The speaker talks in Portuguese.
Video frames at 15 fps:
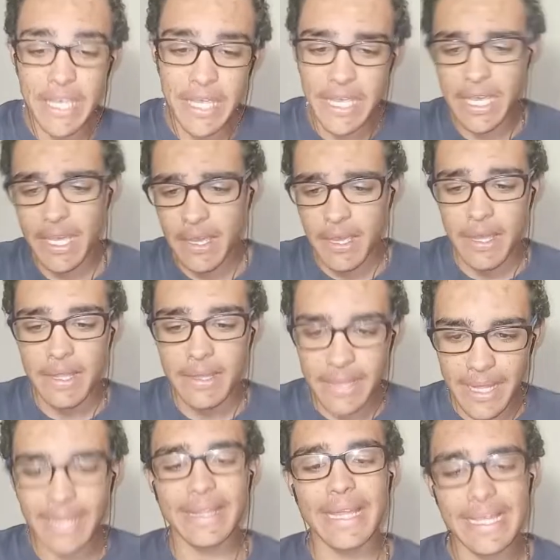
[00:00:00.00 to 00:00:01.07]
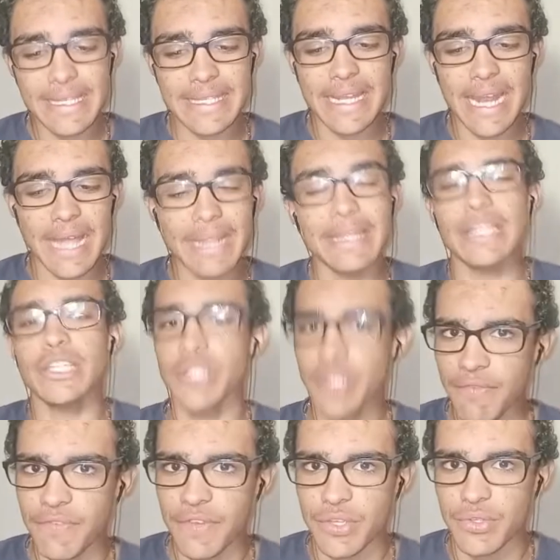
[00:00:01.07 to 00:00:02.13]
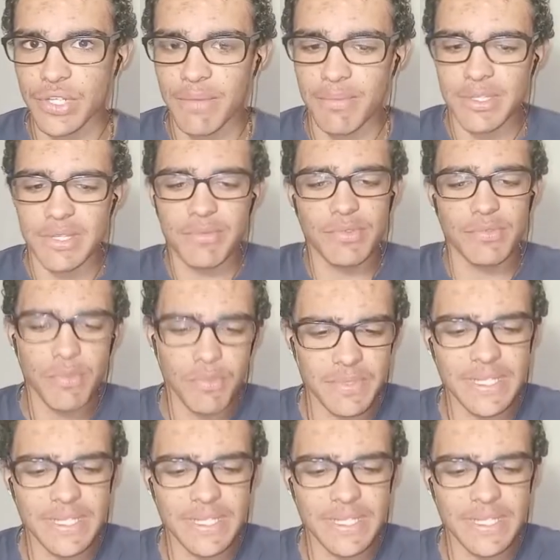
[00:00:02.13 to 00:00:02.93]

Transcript: e tentar zerar neste vídeo, né, meus amigos? Vamos